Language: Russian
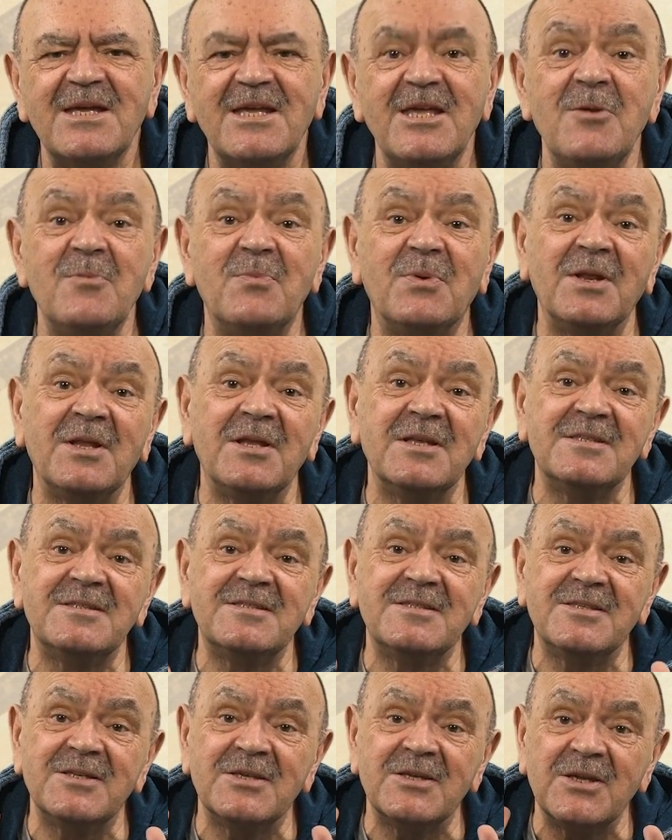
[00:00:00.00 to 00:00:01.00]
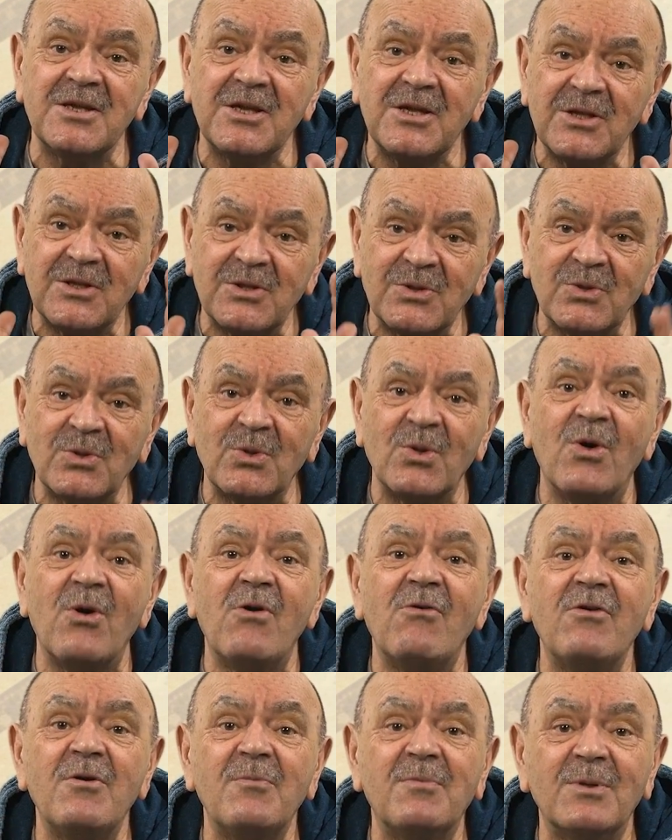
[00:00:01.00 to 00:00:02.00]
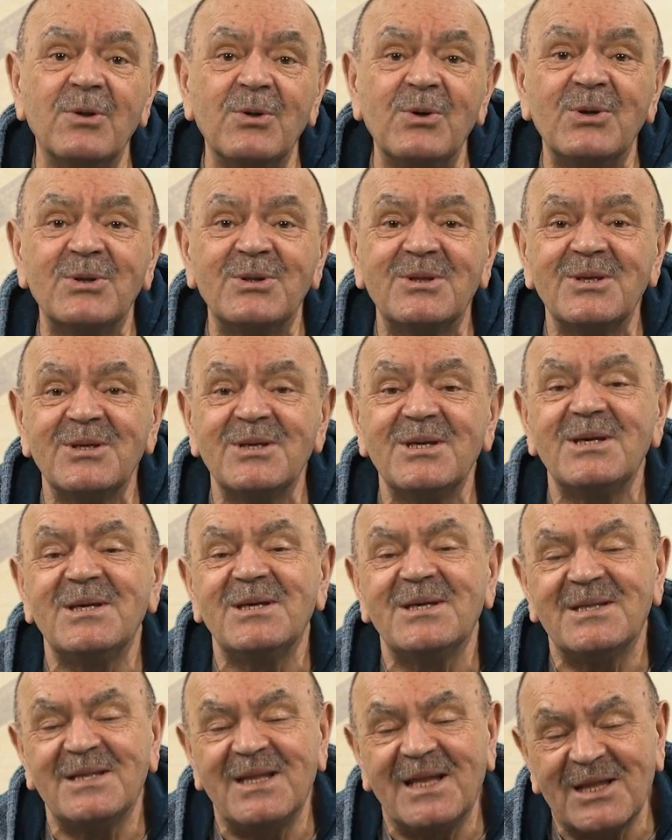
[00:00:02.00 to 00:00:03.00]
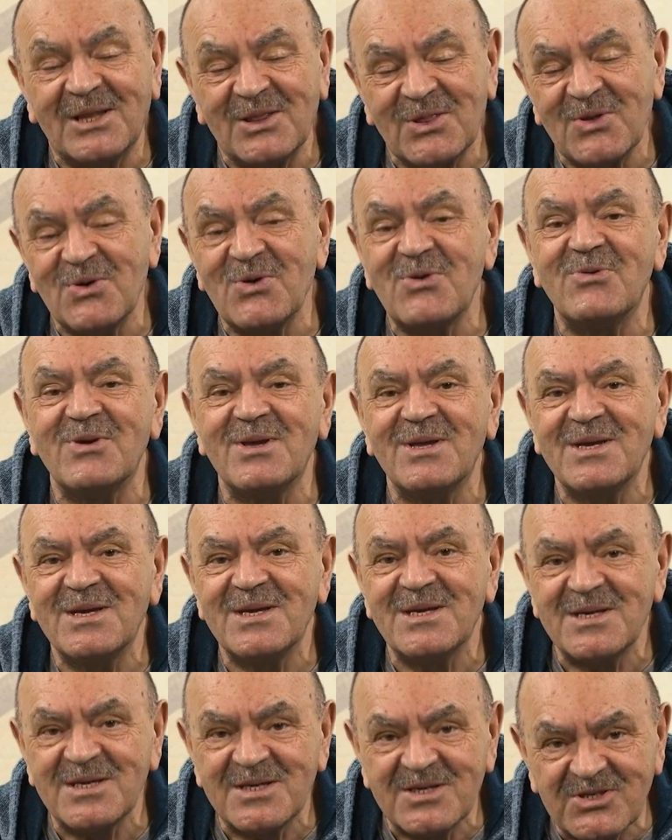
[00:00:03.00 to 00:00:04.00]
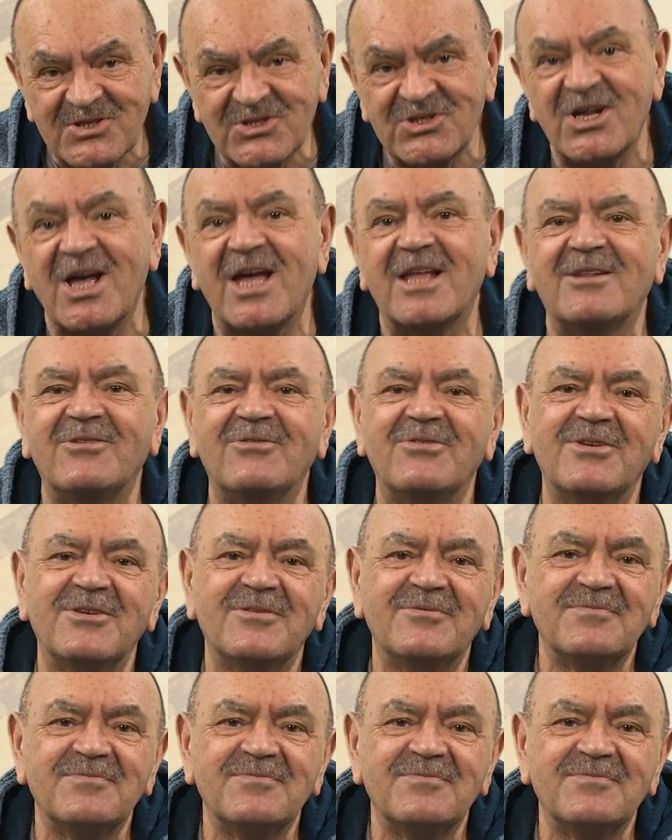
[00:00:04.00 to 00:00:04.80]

и принести новый плод для новой жатвы.